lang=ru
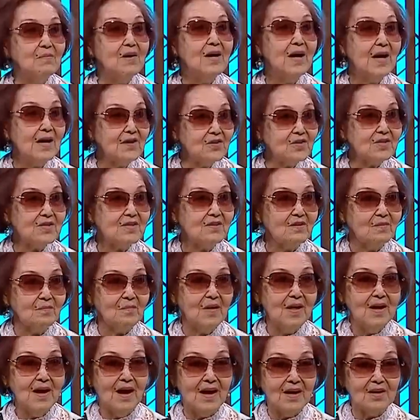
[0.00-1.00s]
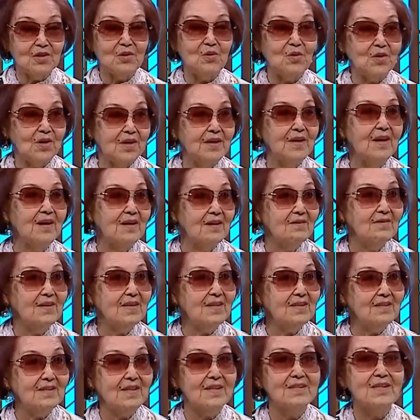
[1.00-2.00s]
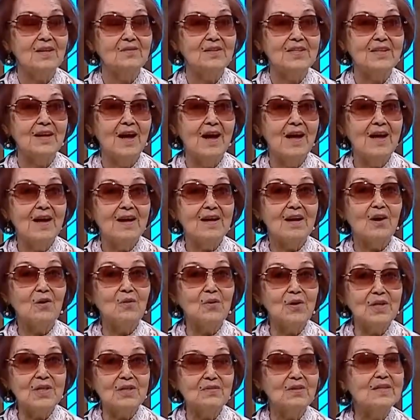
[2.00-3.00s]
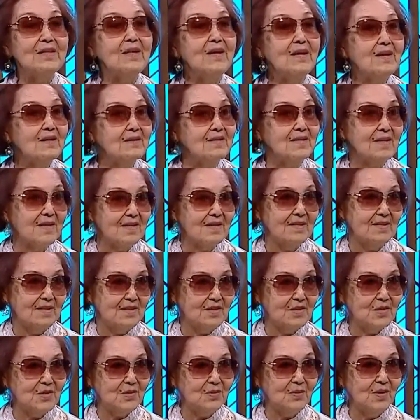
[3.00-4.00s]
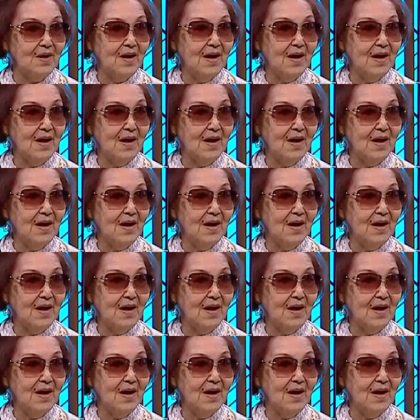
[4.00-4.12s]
качеством, о которых я говорила. Это вот какой-то вот искренностью.